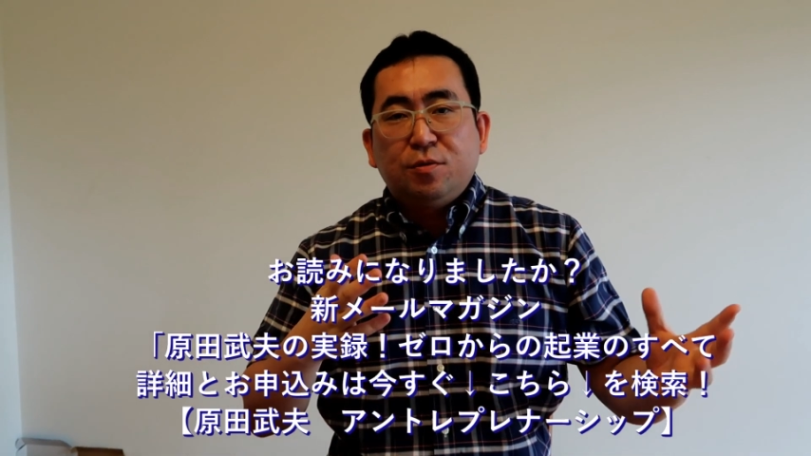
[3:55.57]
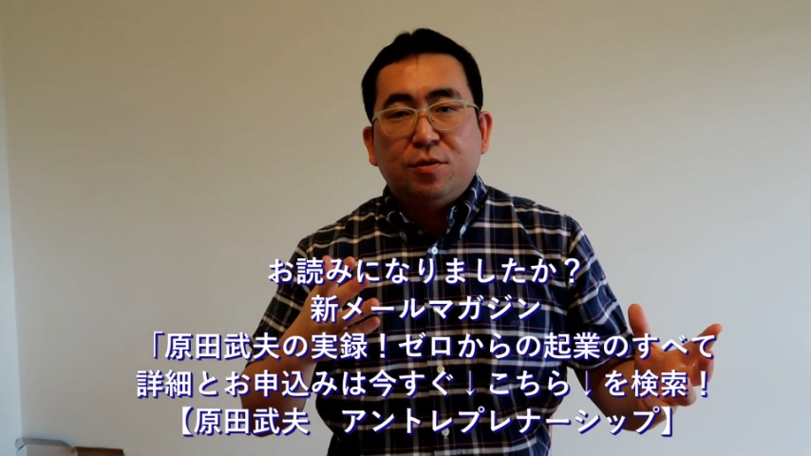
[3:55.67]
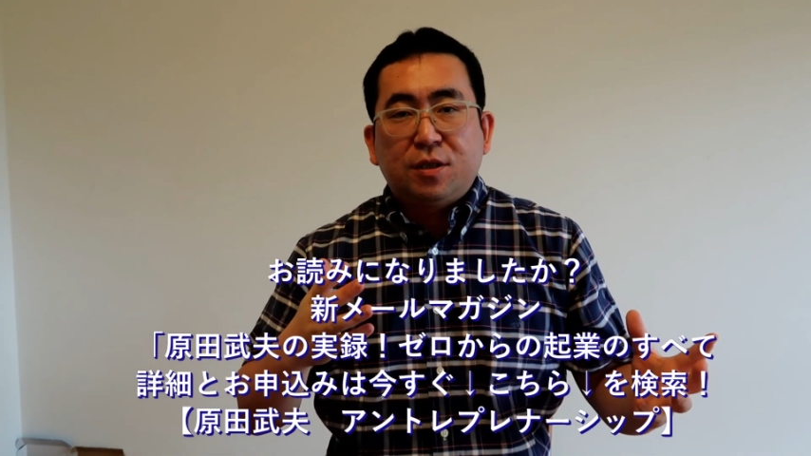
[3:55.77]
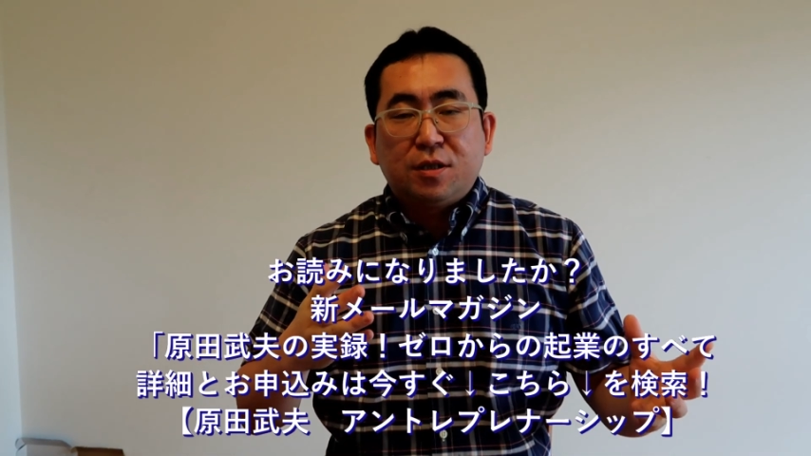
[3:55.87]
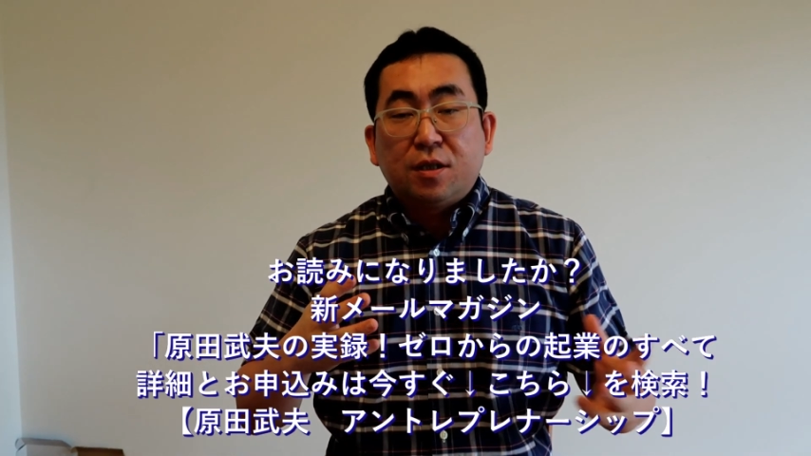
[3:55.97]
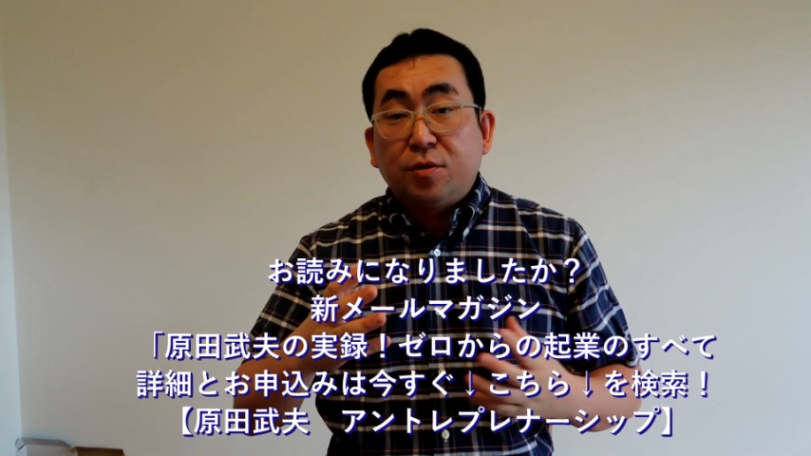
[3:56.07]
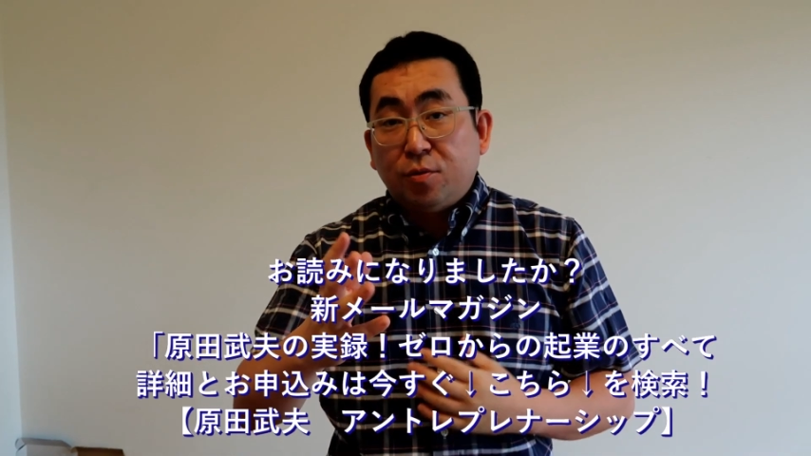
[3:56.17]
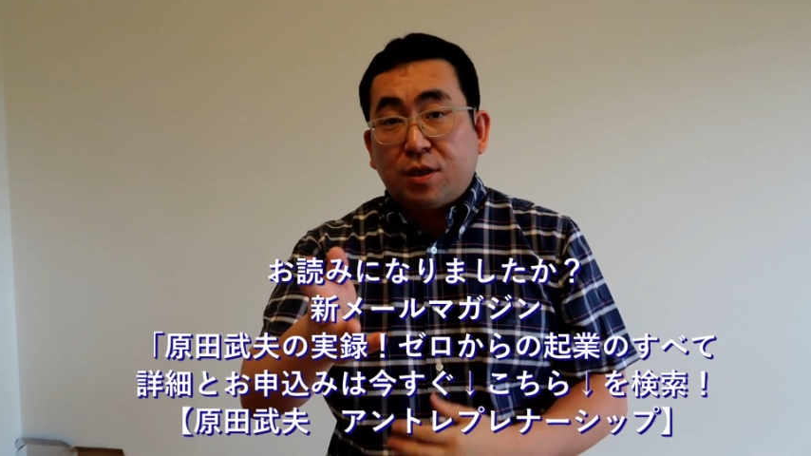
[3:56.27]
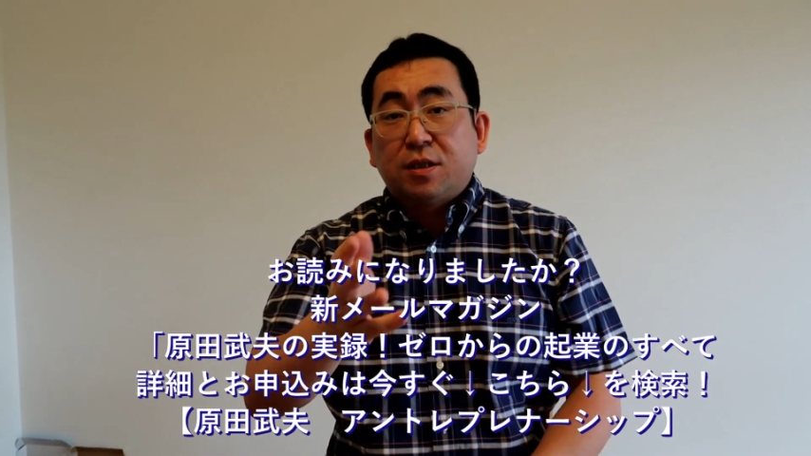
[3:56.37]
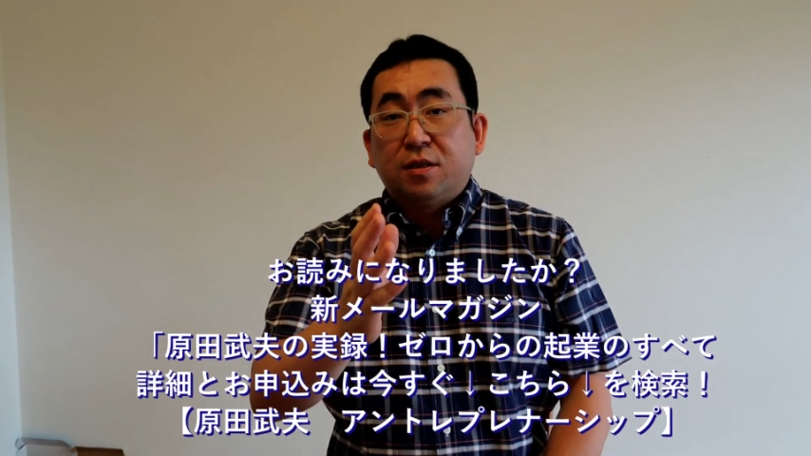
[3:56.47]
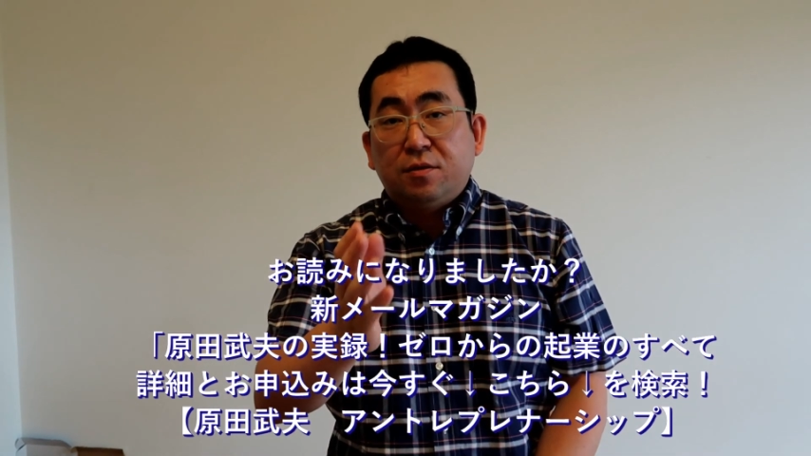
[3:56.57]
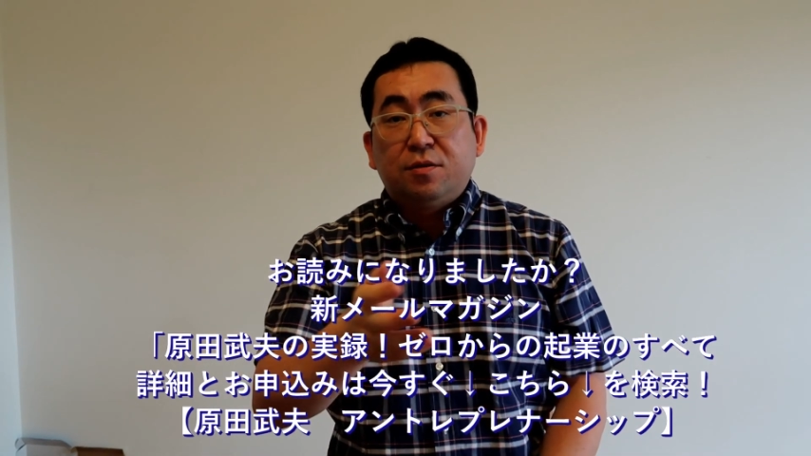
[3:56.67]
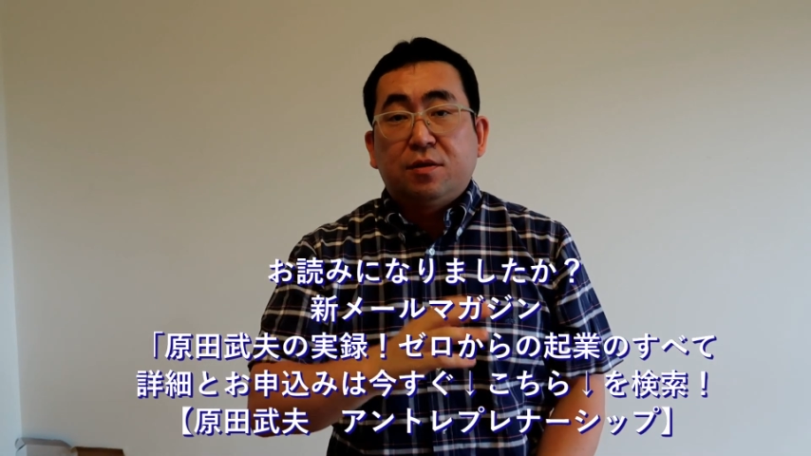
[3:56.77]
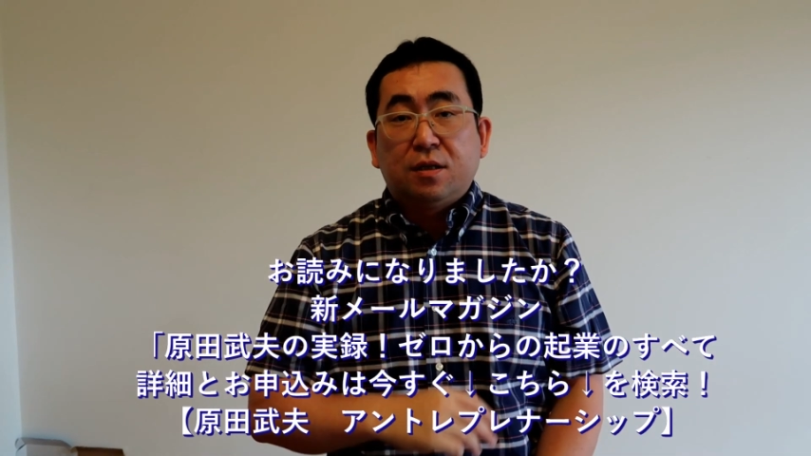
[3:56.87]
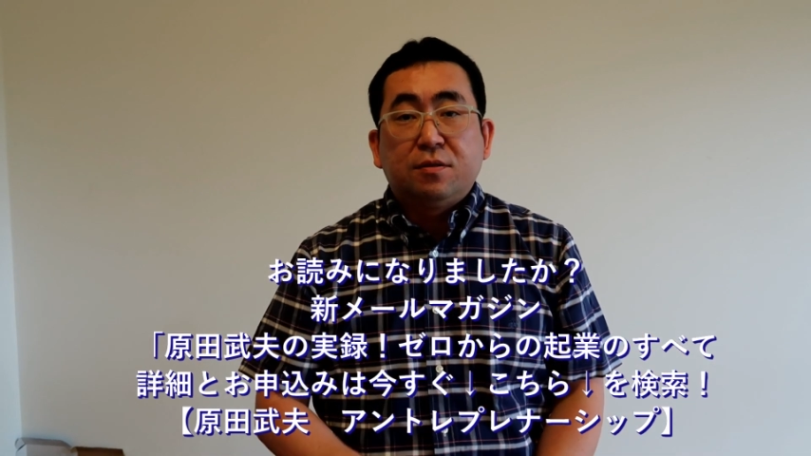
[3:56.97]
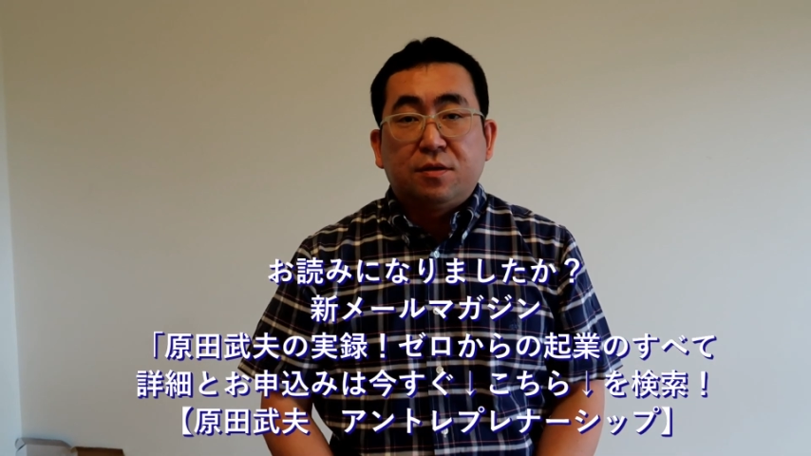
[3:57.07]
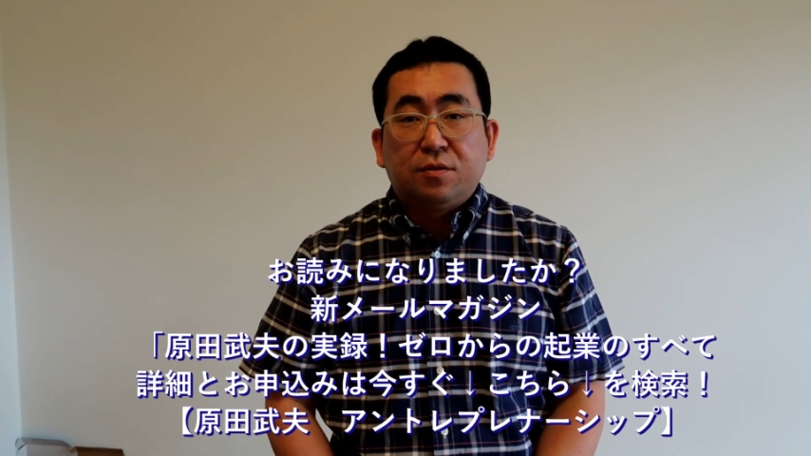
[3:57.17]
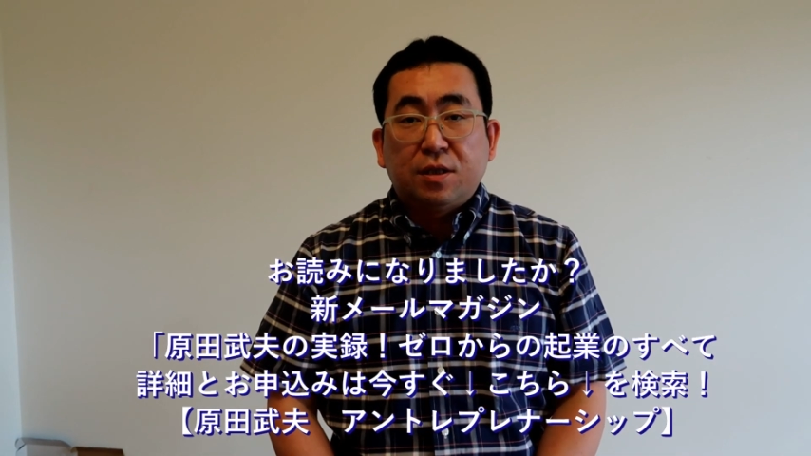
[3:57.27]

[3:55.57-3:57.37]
同士でちゃんと評価させる必要があるんですよ。